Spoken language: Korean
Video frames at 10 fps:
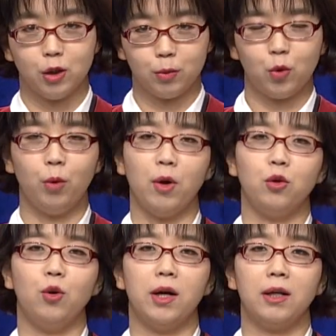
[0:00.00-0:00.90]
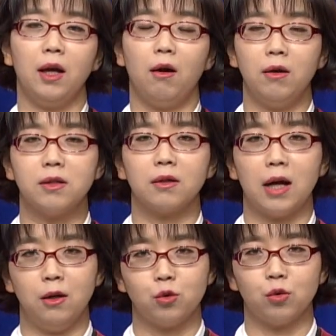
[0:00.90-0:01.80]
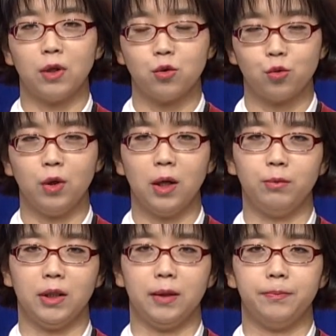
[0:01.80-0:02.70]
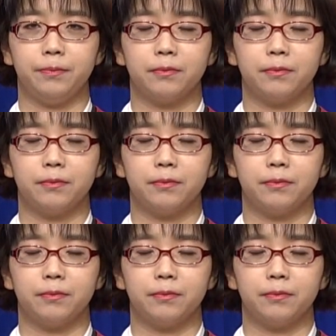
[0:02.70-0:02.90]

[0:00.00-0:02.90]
쉽고 명료하게 어릴 적에 알려주는 게 중요합니다.